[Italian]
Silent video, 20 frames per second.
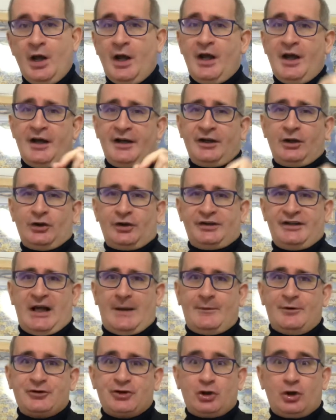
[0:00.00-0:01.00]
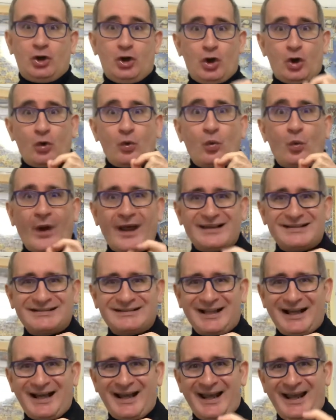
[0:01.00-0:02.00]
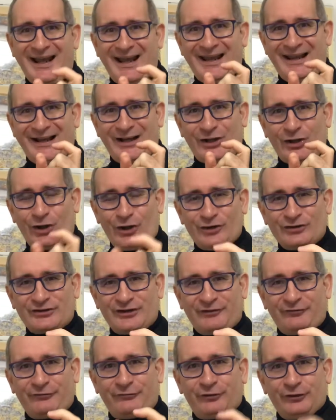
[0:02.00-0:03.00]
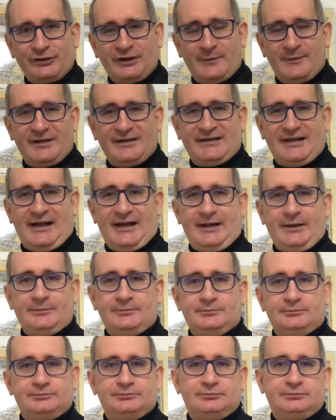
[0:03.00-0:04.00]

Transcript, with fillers: Ricordiamocelo, questa è la cosa fondamentale.